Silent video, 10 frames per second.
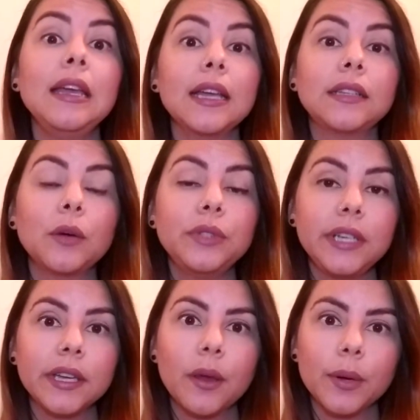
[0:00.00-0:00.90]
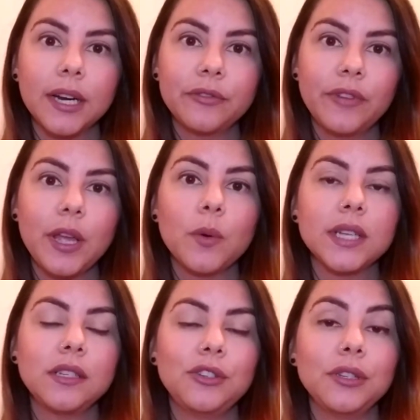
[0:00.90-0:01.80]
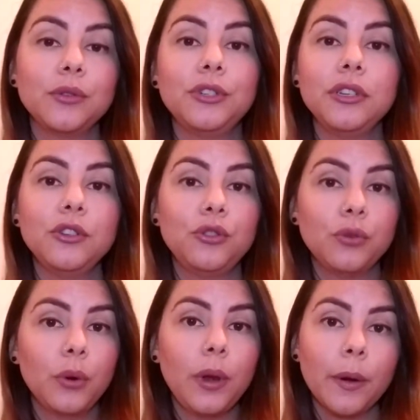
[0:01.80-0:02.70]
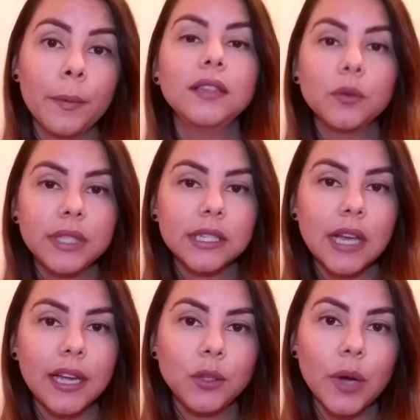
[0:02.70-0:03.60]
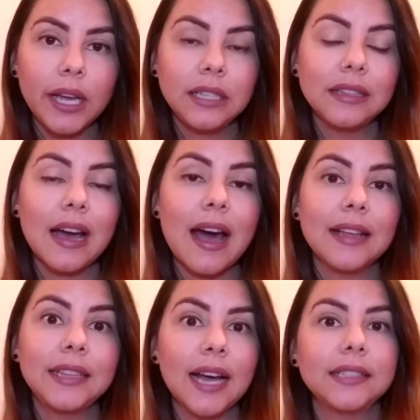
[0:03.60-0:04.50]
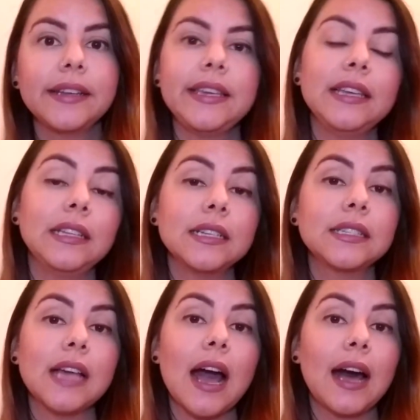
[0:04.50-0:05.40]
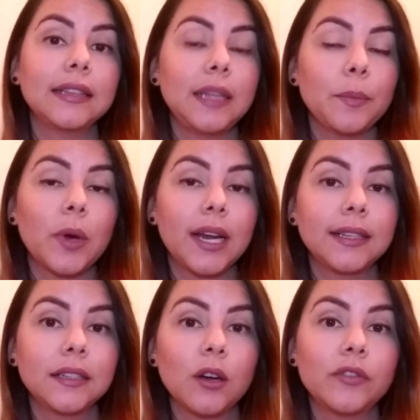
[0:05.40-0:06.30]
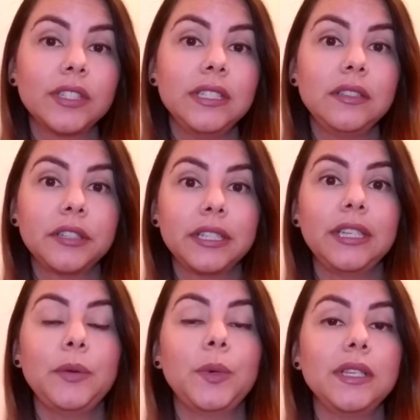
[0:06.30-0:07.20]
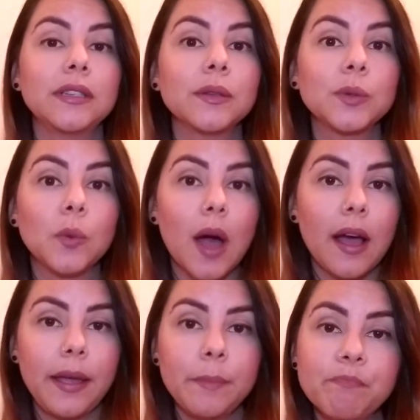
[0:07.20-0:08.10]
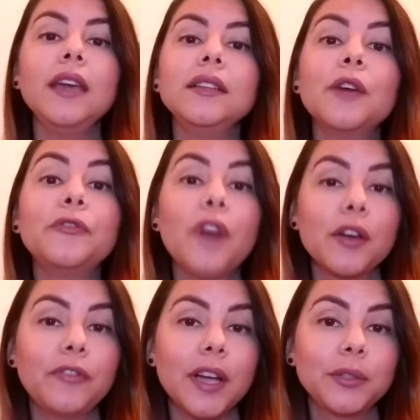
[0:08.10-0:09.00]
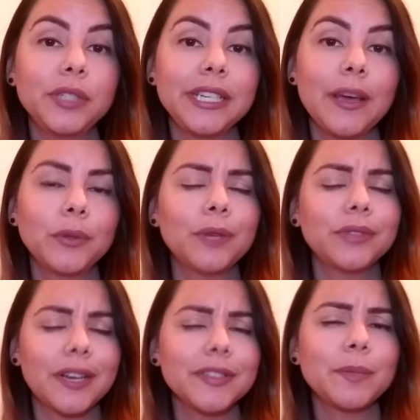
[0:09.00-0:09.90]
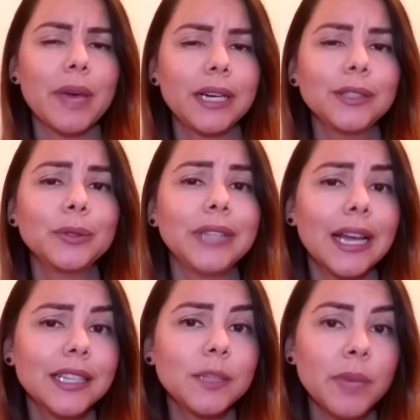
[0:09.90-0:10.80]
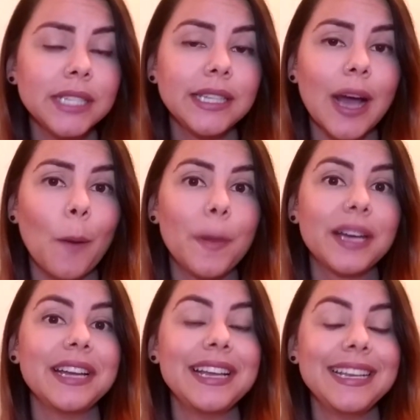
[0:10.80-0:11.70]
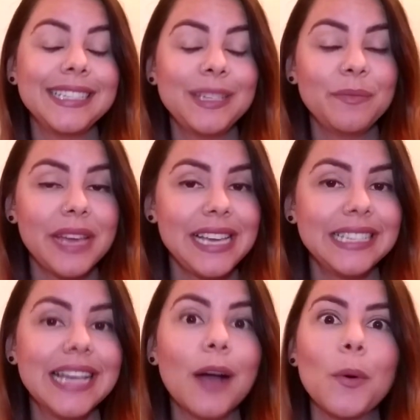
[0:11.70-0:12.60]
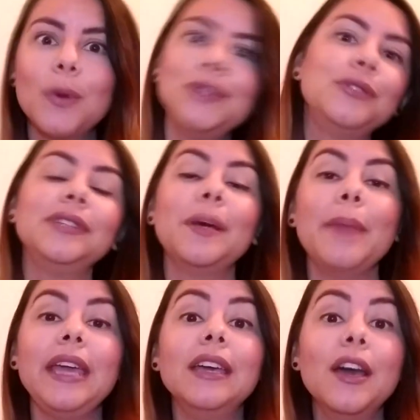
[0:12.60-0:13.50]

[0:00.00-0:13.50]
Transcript: e até o dia que eu gravei o Assistidos de julho, não tinha saído ainda a data que ia lançar a temporada nova de 13 Reasons Why. Então, fora o fato de que eu não tava esperando nada específico especial para esse mês, agosto também,